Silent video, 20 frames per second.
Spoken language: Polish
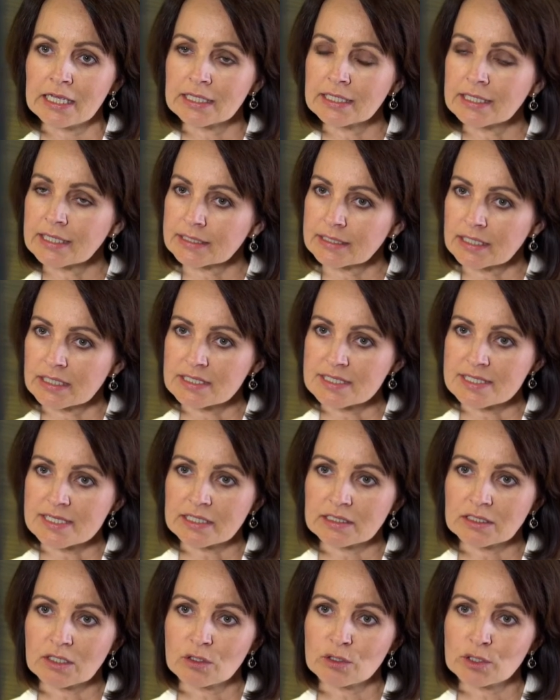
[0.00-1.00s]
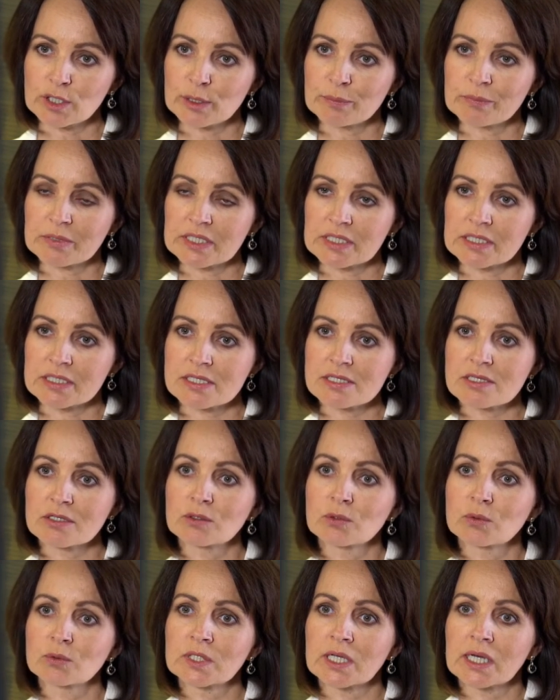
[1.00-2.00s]
I katalizatorem jest
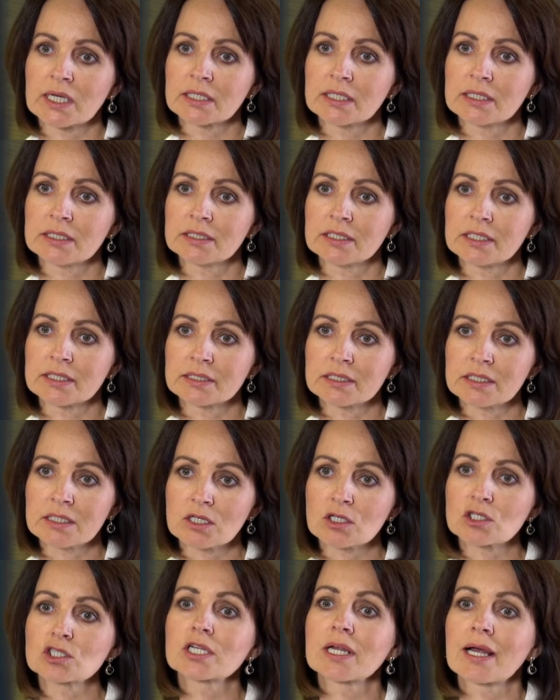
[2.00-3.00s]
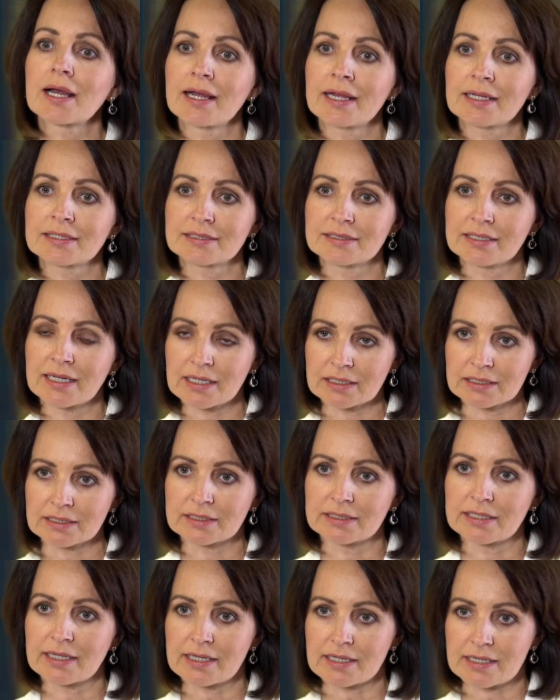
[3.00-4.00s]
tutaj nie tylko szlachetna
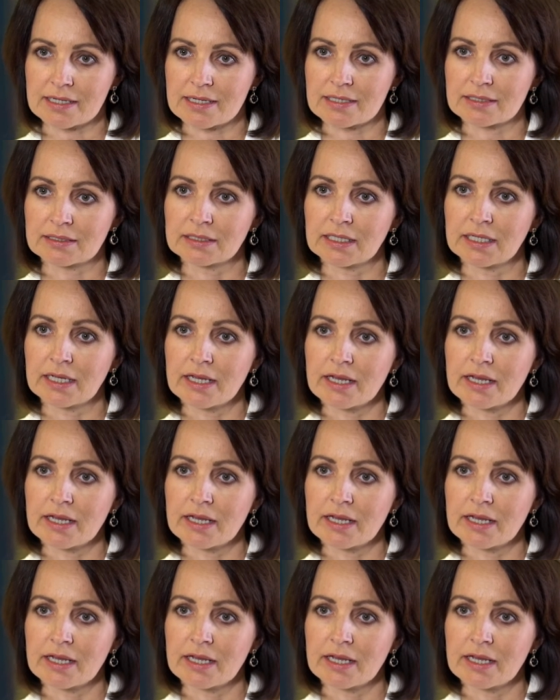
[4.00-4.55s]
idea,